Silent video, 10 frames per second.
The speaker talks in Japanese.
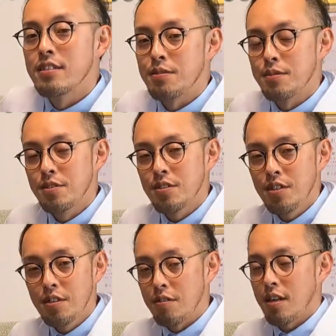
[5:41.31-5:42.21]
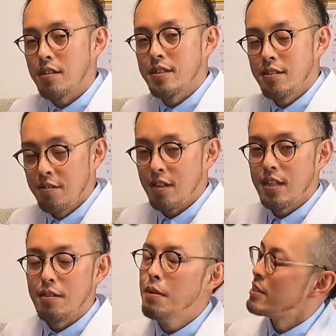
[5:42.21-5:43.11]
自分の匂いは隠せるのか
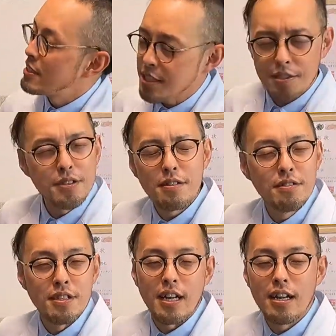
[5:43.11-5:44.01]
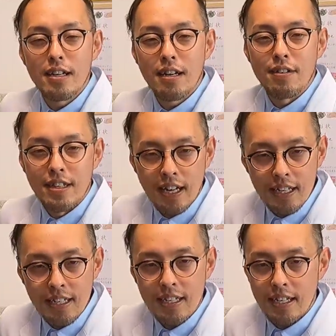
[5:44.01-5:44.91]
なまあ実際そんな風に考えはな
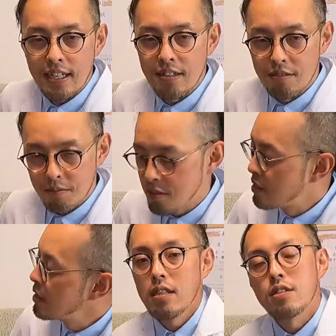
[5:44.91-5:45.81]
いんやけれども